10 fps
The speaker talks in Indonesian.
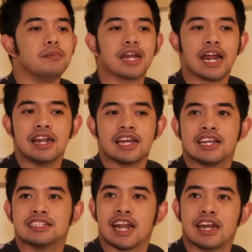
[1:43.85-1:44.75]
Miranda
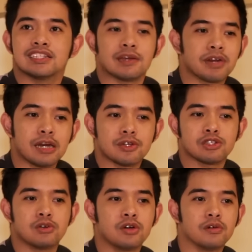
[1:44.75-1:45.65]
lagi jalan disamperin sama
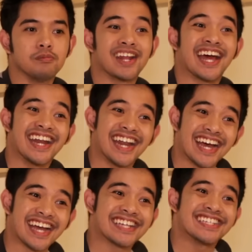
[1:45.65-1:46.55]
cowok
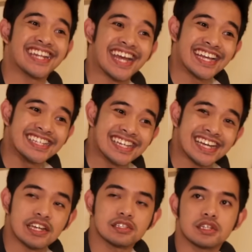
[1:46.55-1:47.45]
Miranda kesini
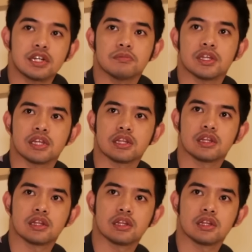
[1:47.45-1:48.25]
aja seremnya iya